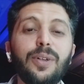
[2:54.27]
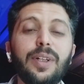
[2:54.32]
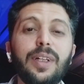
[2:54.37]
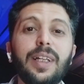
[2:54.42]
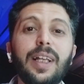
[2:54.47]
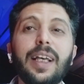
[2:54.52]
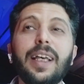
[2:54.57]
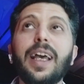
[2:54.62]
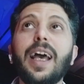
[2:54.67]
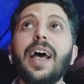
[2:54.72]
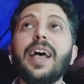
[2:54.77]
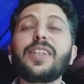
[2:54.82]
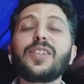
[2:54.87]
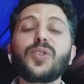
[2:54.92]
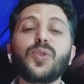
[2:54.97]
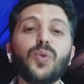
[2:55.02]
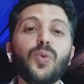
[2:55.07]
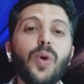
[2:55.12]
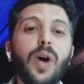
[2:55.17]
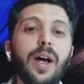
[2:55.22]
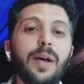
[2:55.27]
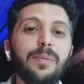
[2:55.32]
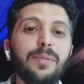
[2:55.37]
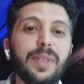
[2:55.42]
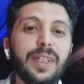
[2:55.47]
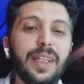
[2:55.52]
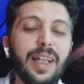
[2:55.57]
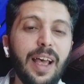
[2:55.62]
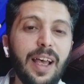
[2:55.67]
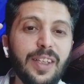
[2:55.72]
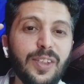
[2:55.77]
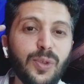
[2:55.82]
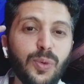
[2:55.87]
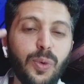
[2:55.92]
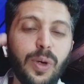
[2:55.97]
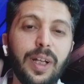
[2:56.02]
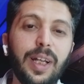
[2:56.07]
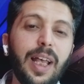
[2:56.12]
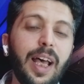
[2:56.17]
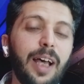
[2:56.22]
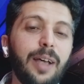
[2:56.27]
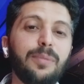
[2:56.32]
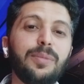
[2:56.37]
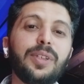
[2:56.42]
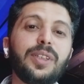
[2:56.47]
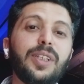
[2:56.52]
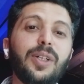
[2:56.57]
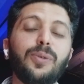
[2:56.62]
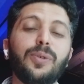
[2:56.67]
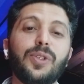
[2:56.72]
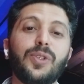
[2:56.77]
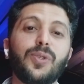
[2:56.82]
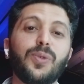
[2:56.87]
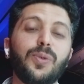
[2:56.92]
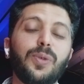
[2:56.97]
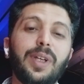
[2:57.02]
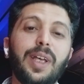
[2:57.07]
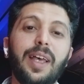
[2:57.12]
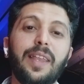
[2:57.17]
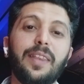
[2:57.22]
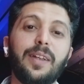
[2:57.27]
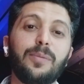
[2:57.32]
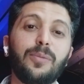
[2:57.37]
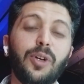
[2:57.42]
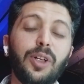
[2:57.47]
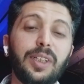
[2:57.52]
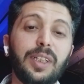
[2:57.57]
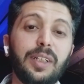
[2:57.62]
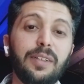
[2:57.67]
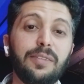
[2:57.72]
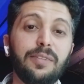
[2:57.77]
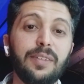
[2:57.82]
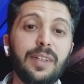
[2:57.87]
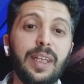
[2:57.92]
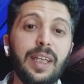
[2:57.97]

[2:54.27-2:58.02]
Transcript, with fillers: لك أسوأ من أسوأ لاعب بالدوري السوري هذا المحترف